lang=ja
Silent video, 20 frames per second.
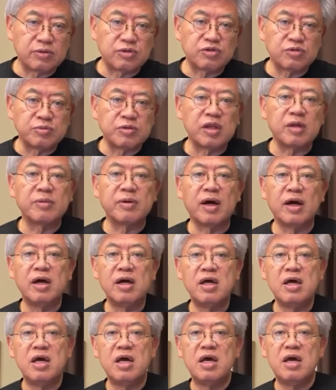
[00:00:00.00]
様子見れば。
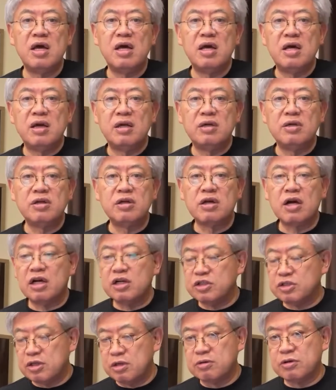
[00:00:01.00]
理
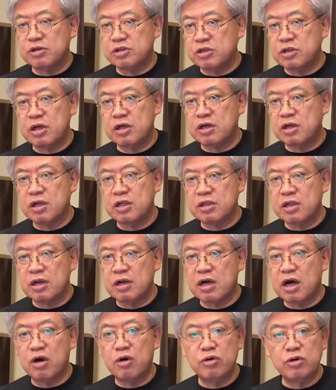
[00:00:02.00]
解してるかしないかなんて
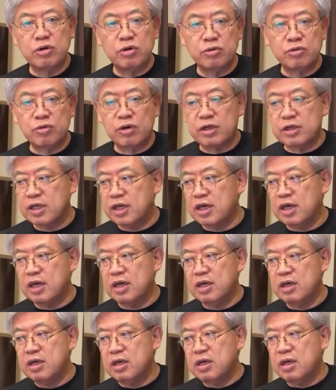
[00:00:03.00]
のは顔色とか
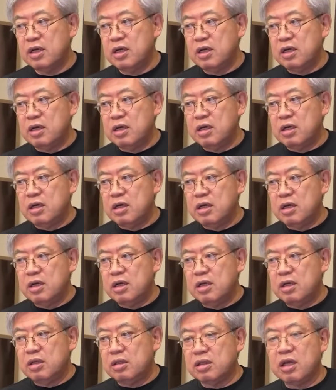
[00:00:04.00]
ね、
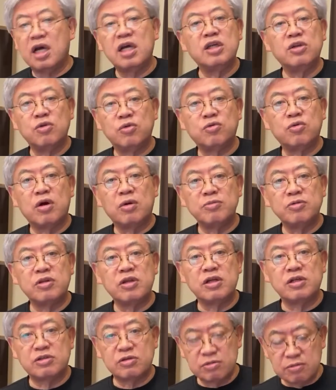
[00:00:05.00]
態度とか見
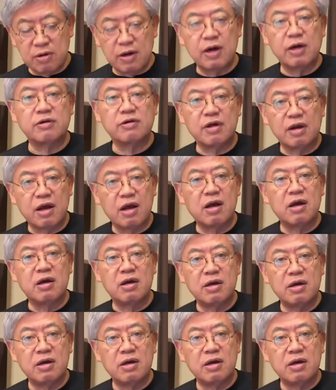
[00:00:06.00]
てりゃすぐわかるから。